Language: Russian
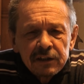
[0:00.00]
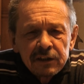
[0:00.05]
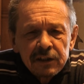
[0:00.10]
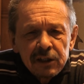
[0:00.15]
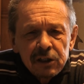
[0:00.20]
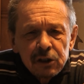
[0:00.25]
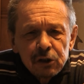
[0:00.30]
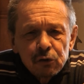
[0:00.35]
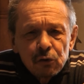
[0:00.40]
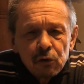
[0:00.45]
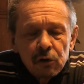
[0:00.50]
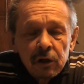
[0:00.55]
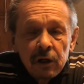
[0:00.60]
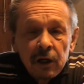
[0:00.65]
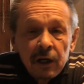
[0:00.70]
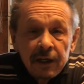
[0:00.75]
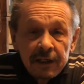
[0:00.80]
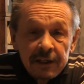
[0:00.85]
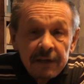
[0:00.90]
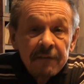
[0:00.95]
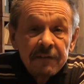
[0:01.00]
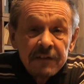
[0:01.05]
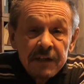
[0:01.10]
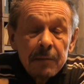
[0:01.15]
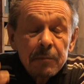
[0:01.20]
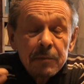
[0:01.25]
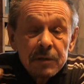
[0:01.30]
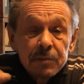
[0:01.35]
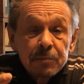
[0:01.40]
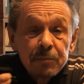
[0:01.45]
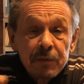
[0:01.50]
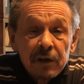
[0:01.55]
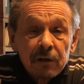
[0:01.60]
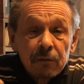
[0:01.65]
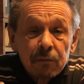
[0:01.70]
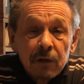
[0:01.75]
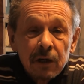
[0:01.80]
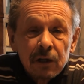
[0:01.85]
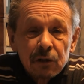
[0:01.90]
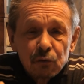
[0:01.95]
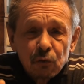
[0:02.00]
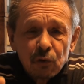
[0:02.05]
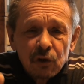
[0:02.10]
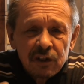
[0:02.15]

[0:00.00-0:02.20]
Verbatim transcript: да и то не в 71 году,